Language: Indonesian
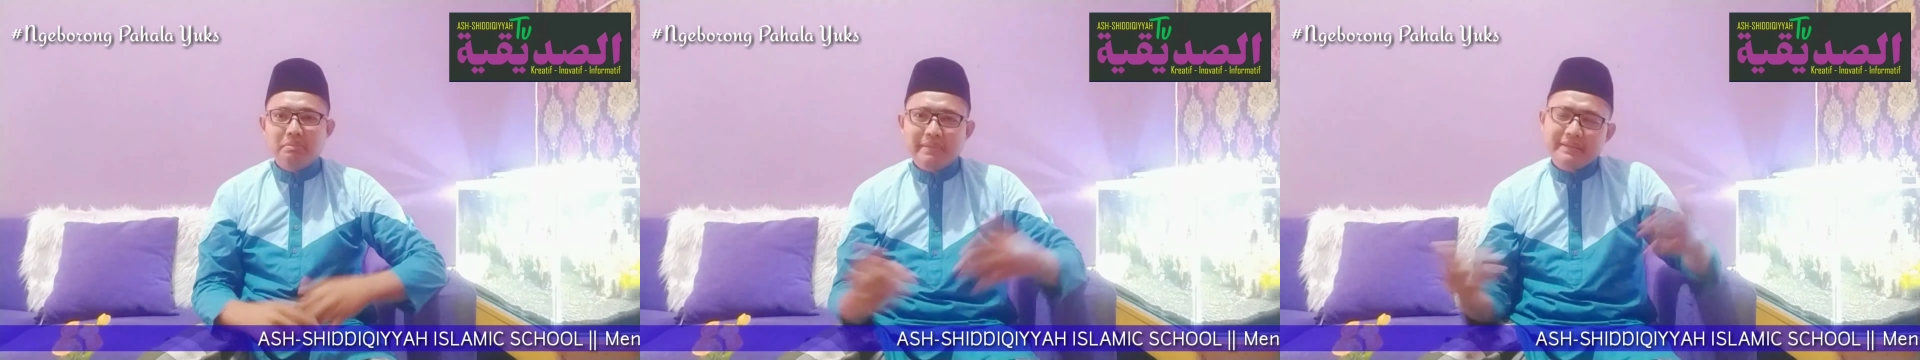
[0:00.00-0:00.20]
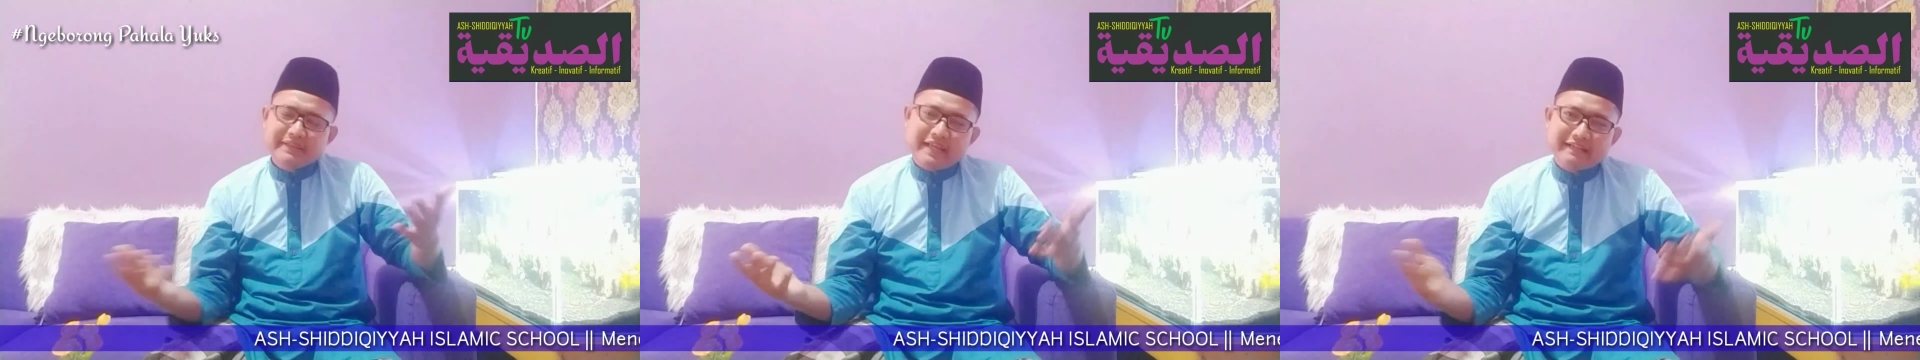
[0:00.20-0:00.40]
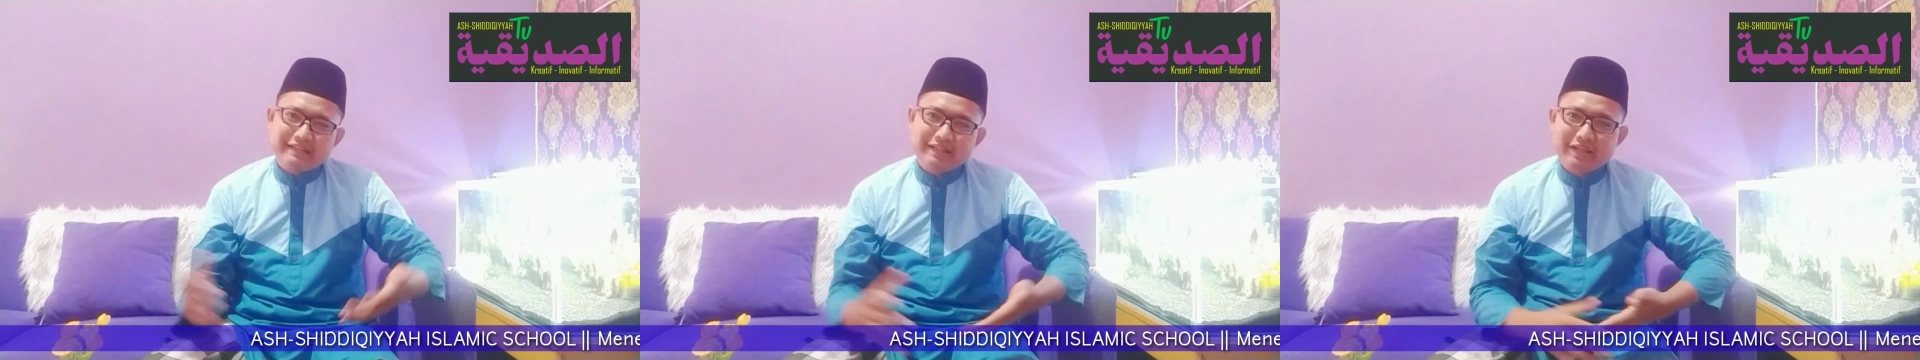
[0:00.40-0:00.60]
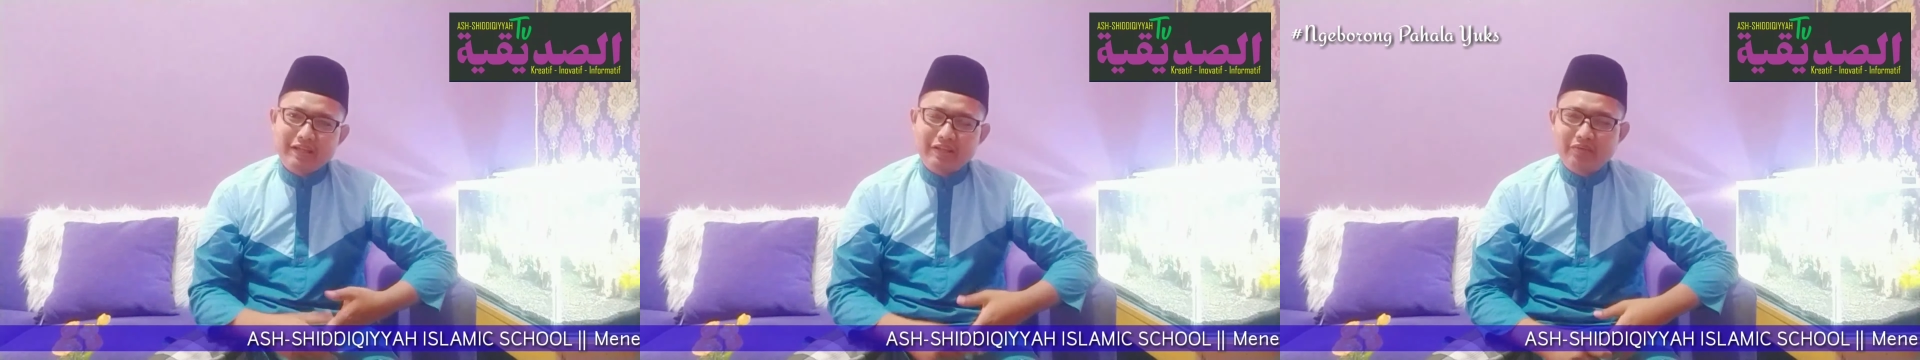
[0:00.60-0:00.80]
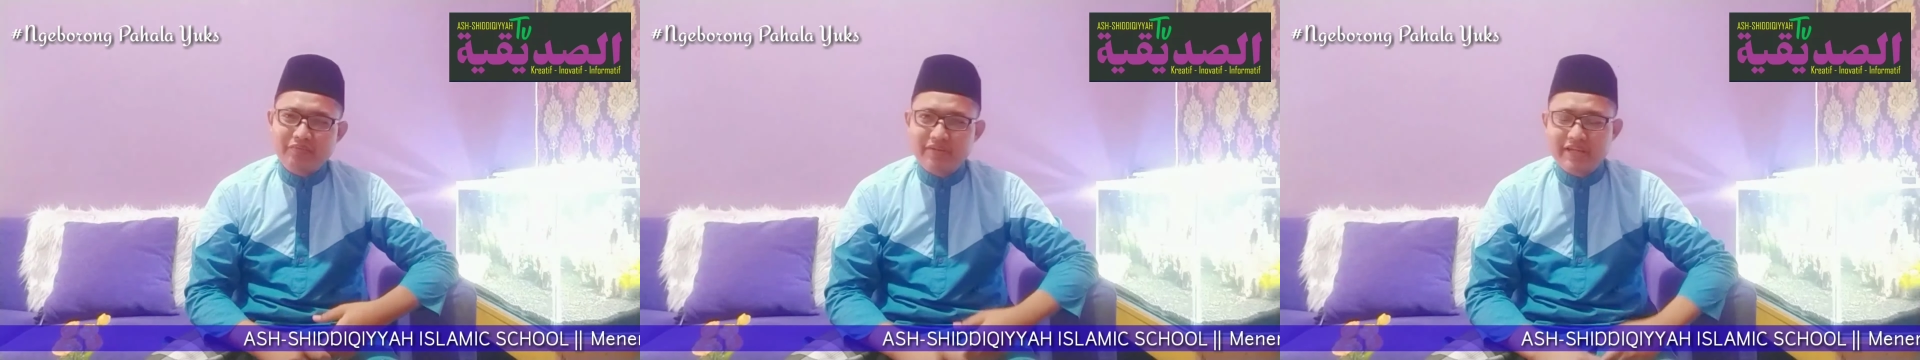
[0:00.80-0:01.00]
Saya
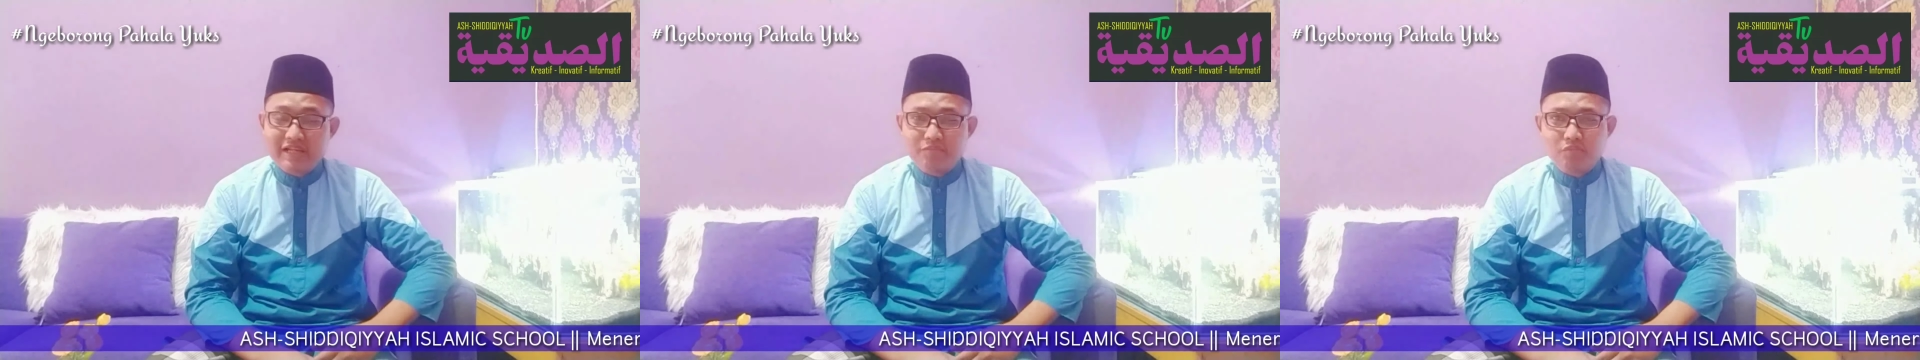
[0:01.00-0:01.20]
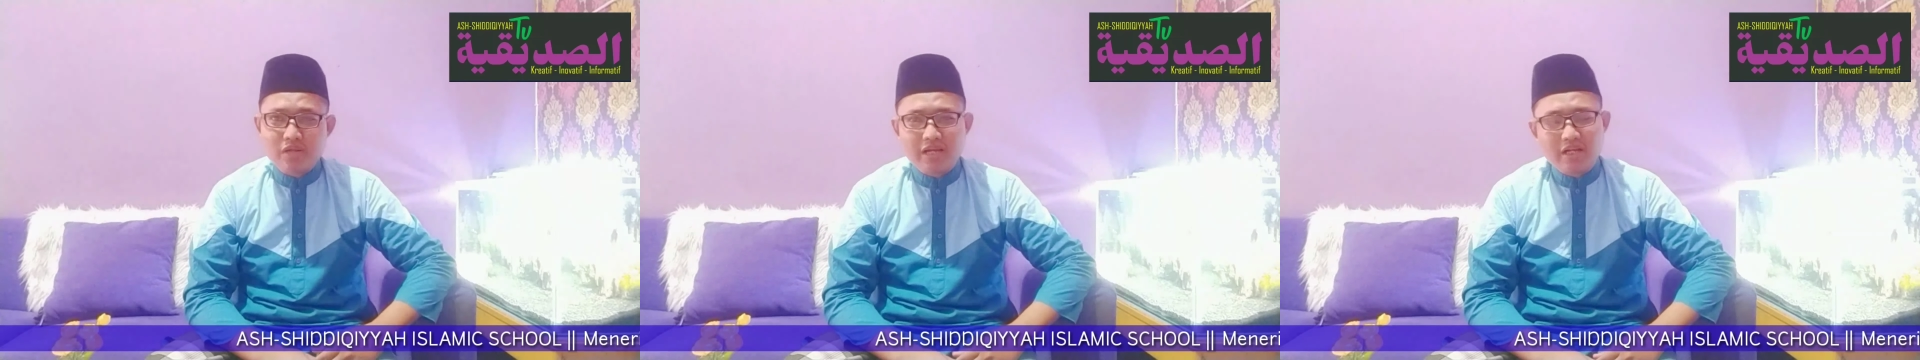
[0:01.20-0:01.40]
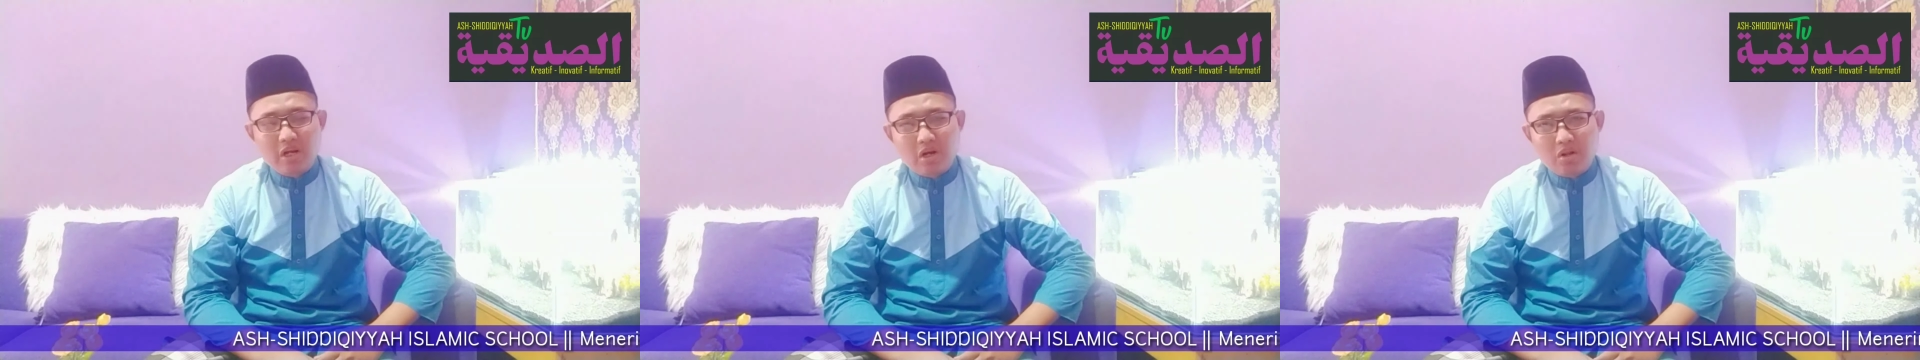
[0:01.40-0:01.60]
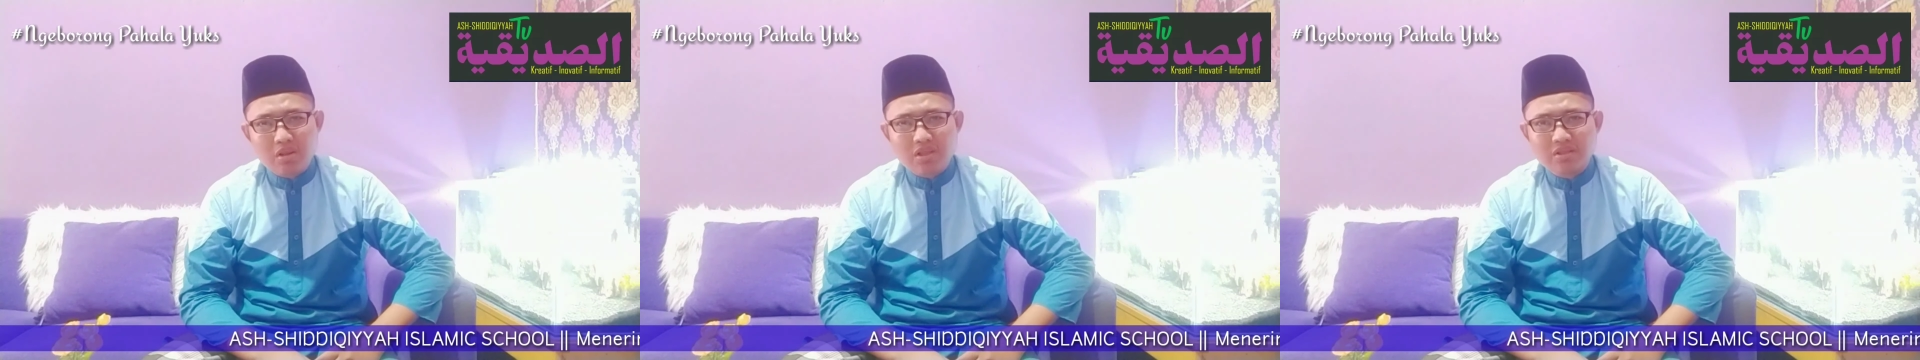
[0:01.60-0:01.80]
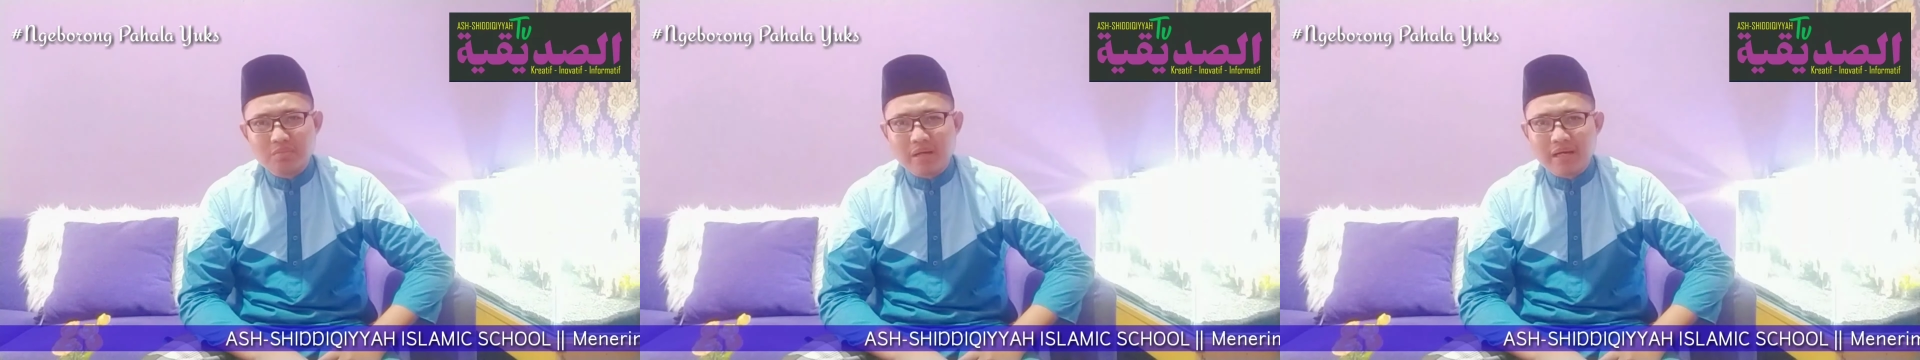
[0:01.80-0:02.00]
sedikit TV yang dimulai dari Allah
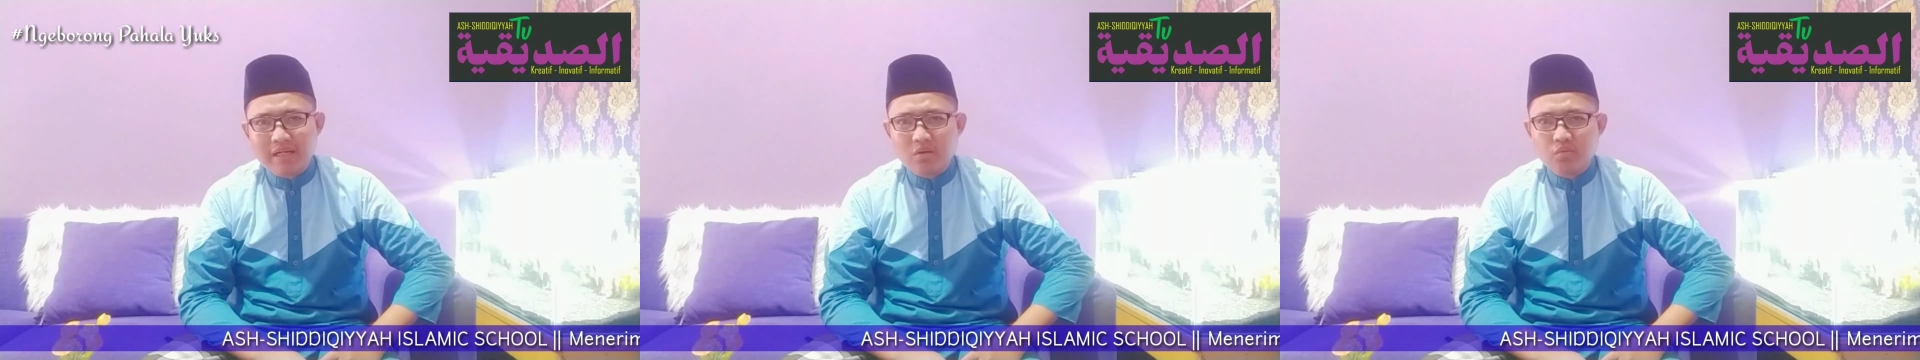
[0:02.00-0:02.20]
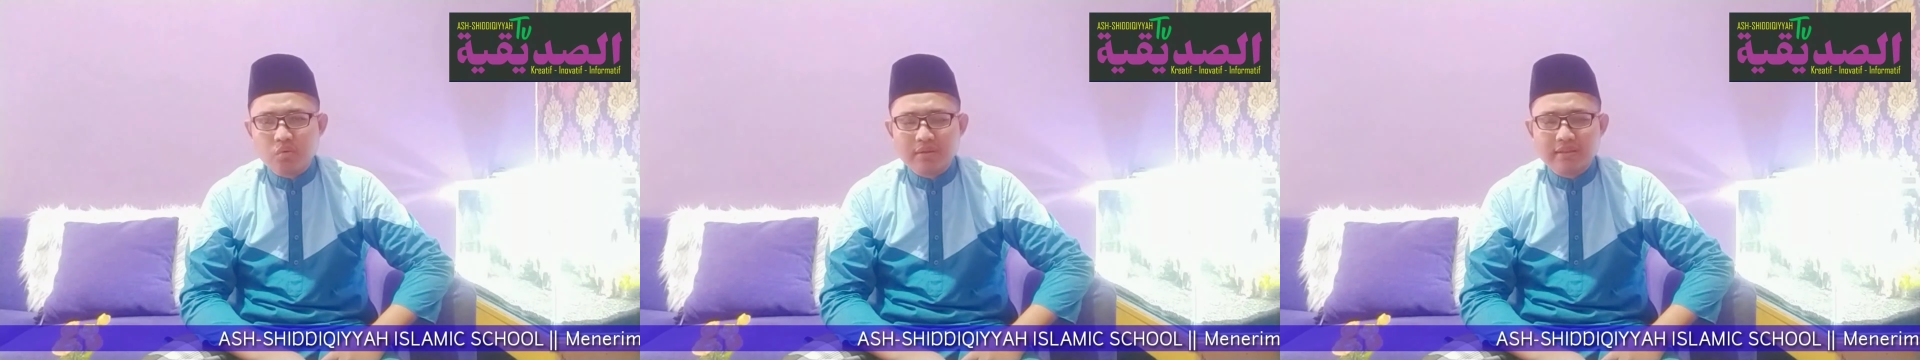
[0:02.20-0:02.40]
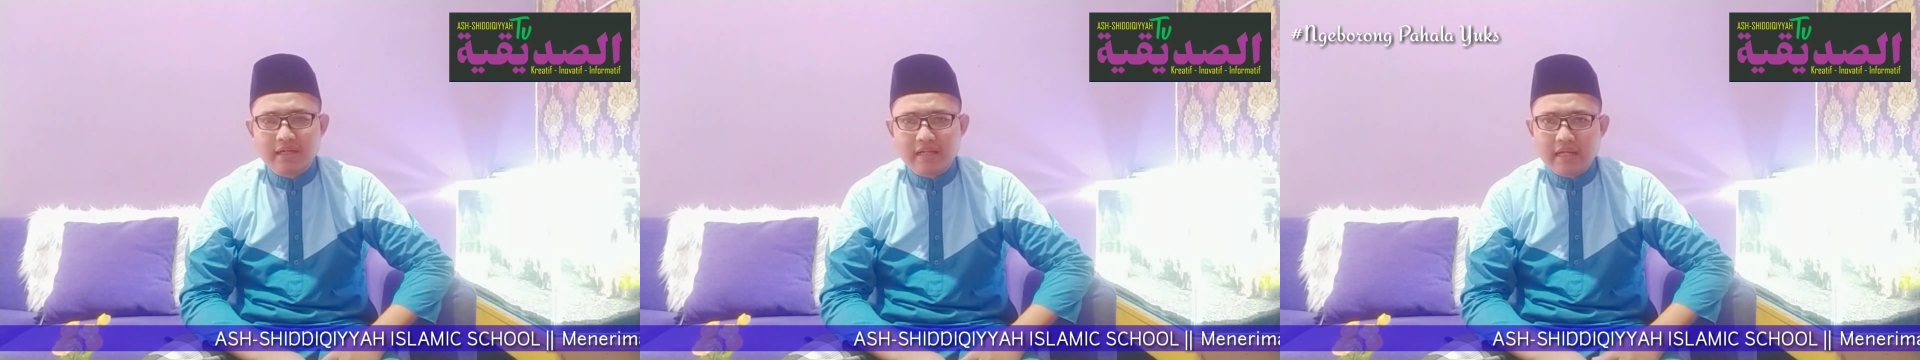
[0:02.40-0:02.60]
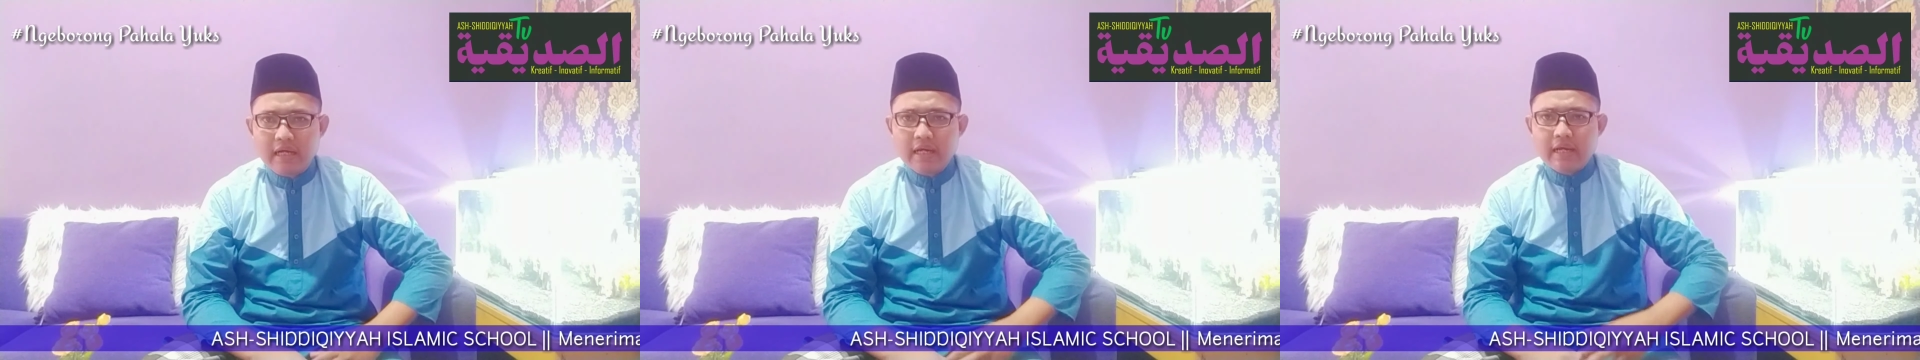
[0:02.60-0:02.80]
Subhanahu wa taala.